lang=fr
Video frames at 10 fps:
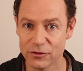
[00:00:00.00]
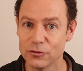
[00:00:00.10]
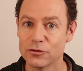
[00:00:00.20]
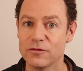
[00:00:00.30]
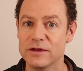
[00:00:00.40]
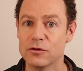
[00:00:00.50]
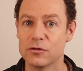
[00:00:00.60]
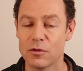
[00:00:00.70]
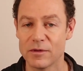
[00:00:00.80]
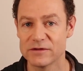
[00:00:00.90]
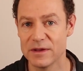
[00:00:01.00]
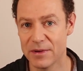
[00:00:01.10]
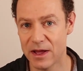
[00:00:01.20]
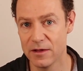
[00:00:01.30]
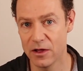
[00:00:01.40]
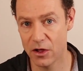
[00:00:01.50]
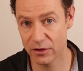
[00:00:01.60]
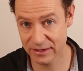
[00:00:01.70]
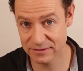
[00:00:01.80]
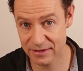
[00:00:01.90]
dans d'autres vidéos, que pour moi ce n'est pas
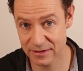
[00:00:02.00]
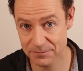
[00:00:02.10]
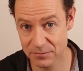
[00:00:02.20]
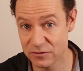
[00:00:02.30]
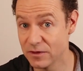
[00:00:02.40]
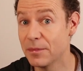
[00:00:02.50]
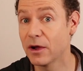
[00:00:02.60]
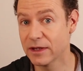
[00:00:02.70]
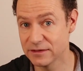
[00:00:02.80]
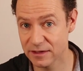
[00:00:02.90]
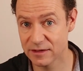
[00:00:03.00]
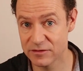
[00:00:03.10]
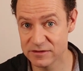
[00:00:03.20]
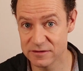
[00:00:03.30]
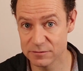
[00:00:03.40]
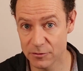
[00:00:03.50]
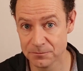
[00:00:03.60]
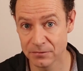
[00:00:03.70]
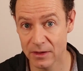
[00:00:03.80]
un critère, ce n'est pas un critère d'investissement,